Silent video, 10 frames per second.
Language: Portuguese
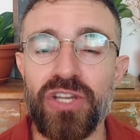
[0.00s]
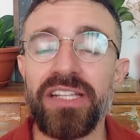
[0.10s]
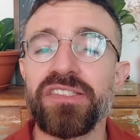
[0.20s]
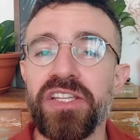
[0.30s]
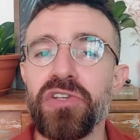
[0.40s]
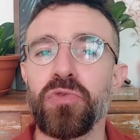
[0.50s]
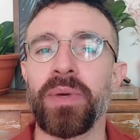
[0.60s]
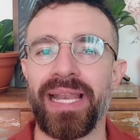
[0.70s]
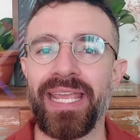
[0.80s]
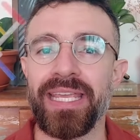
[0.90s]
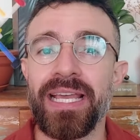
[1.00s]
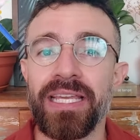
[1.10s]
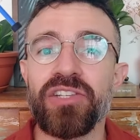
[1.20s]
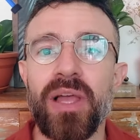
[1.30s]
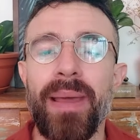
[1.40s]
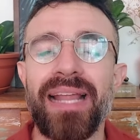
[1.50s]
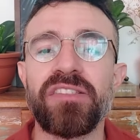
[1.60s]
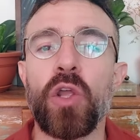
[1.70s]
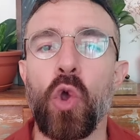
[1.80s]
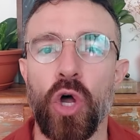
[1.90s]
que já existe uma lei que
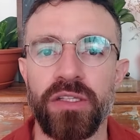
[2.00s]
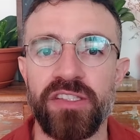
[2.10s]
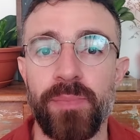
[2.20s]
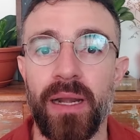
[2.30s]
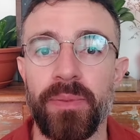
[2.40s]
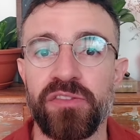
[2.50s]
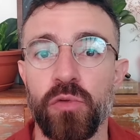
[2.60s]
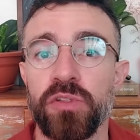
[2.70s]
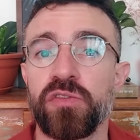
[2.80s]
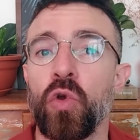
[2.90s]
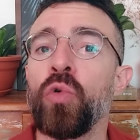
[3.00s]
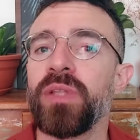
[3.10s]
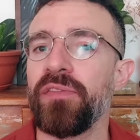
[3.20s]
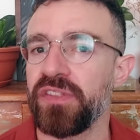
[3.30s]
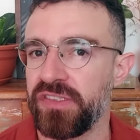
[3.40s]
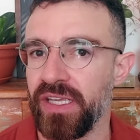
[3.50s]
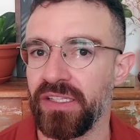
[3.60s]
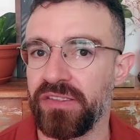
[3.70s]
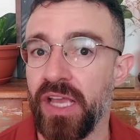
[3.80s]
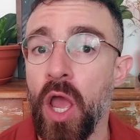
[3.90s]
estabelece cotas para pessoas com
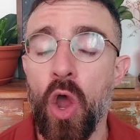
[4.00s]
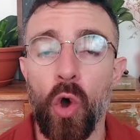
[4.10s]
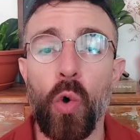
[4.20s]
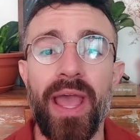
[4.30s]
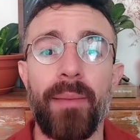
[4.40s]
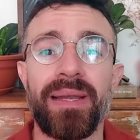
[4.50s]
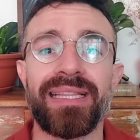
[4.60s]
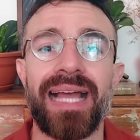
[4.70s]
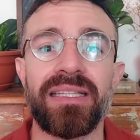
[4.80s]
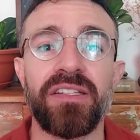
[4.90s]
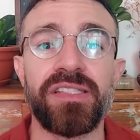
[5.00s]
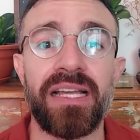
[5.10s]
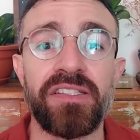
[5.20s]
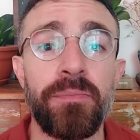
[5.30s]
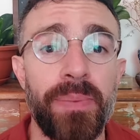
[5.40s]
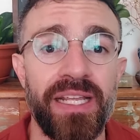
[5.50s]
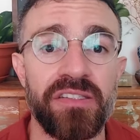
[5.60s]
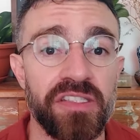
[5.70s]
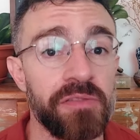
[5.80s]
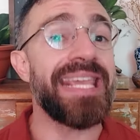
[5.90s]
deficiência ou reabilitadas nas
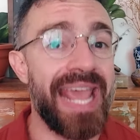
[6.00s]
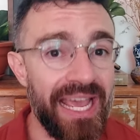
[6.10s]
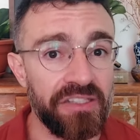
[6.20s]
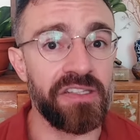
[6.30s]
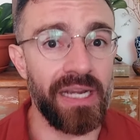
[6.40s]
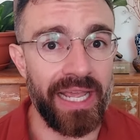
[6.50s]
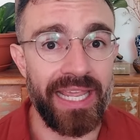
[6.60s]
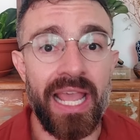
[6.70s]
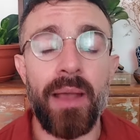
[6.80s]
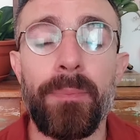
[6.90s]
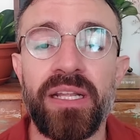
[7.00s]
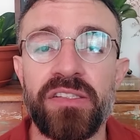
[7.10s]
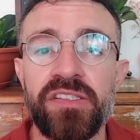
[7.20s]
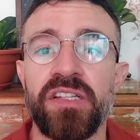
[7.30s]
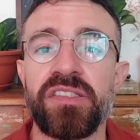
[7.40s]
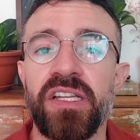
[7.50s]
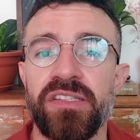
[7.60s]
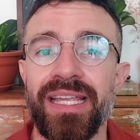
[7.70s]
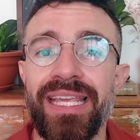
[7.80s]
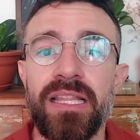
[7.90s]
empresas, e essa lei precisa ser
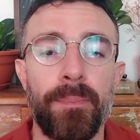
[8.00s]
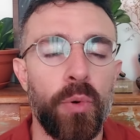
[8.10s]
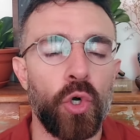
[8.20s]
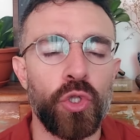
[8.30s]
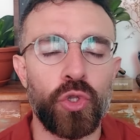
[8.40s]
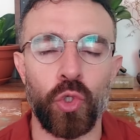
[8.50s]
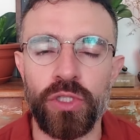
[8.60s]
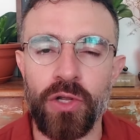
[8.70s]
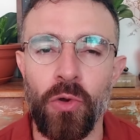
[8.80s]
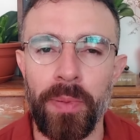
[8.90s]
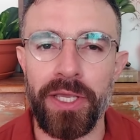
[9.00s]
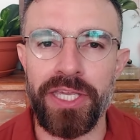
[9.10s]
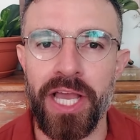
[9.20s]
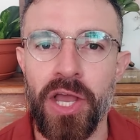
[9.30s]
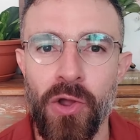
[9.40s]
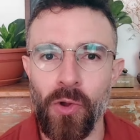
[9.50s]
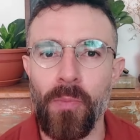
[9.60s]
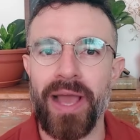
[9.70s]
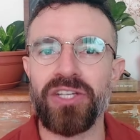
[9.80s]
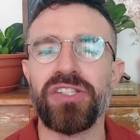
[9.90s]
seguida por toda a companhia com
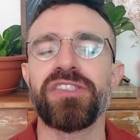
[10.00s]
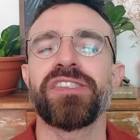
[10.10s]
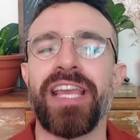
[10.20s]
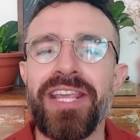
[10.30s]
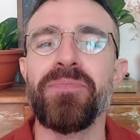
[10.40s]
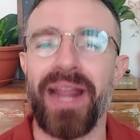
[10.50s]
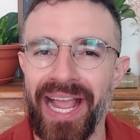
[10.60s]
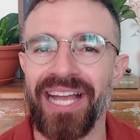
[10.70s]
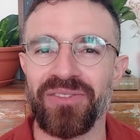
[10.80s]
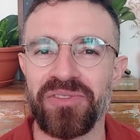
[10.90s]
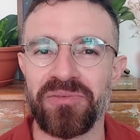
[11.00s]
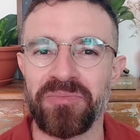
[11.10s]
mais de 100 empregados.